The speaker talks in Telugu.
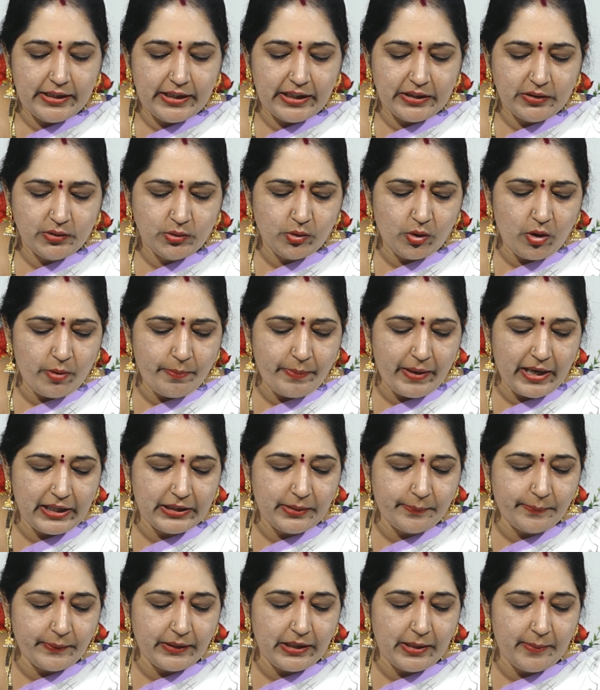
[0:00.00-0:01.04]
ఎంతో
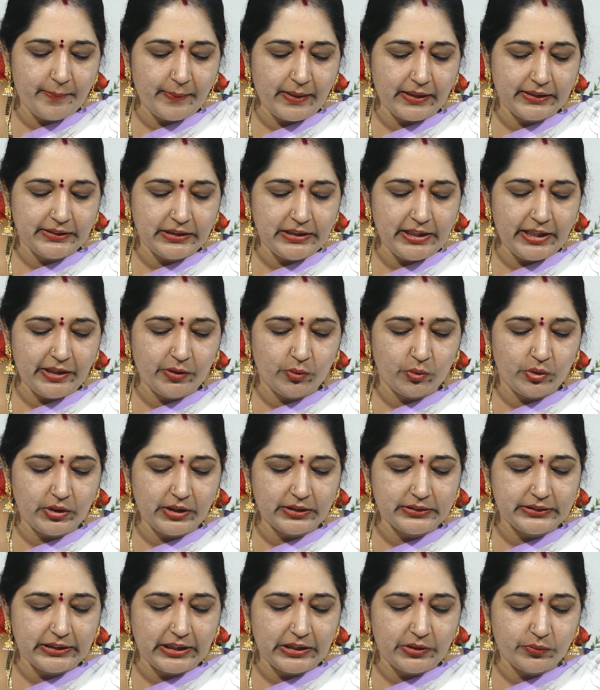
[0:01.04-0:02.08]
బాధపడి భర్త లేకుండా
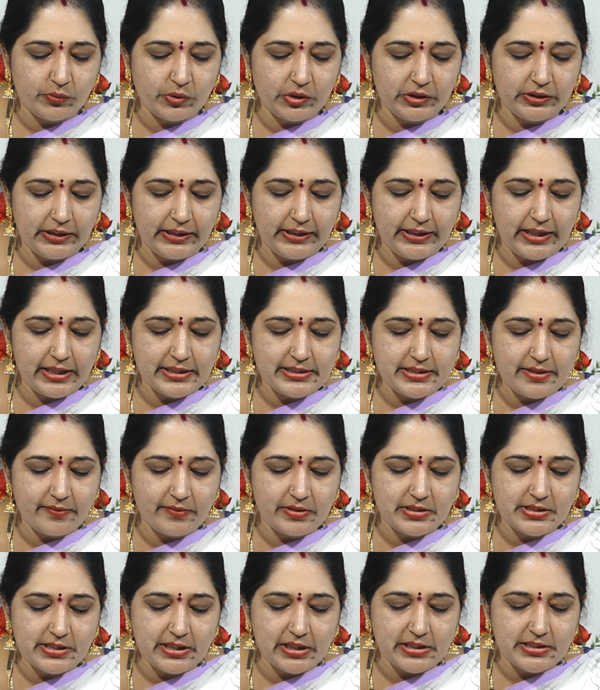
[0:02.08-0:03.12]
తాను ఒంటరిగా
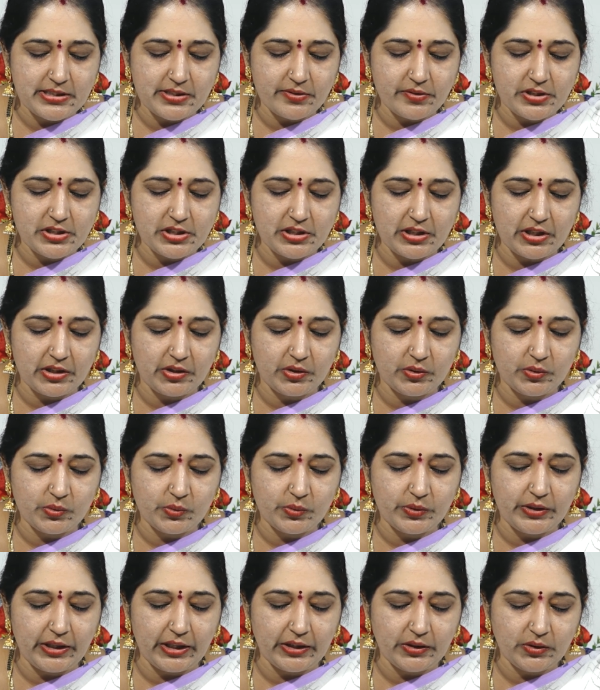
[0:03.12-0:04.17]
జీవించాల్సి వచ్చినందుకు
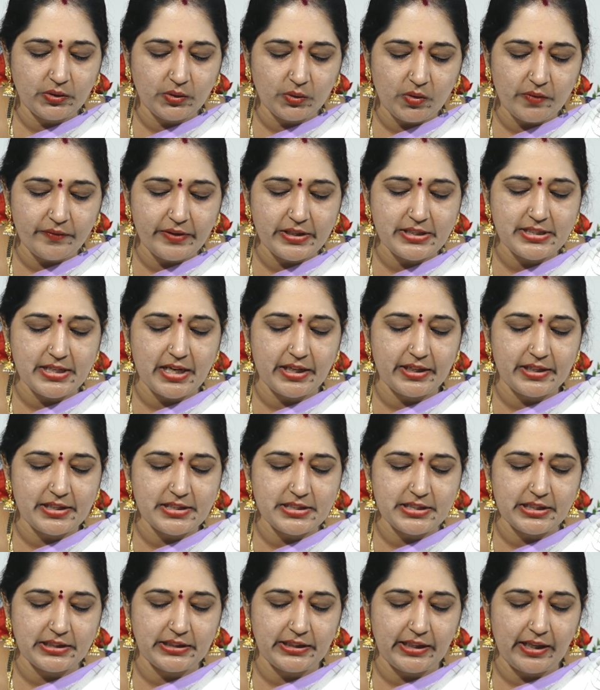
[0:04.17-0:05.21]
ఎంతో
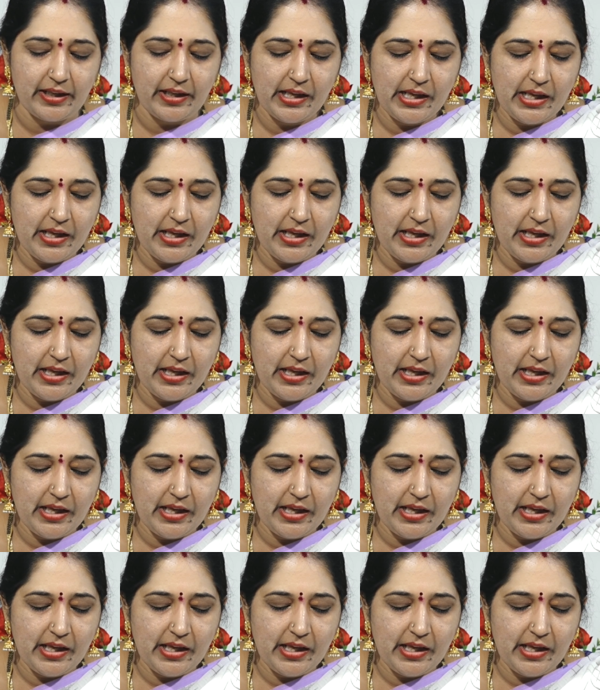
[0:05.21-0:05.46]
విచారించింది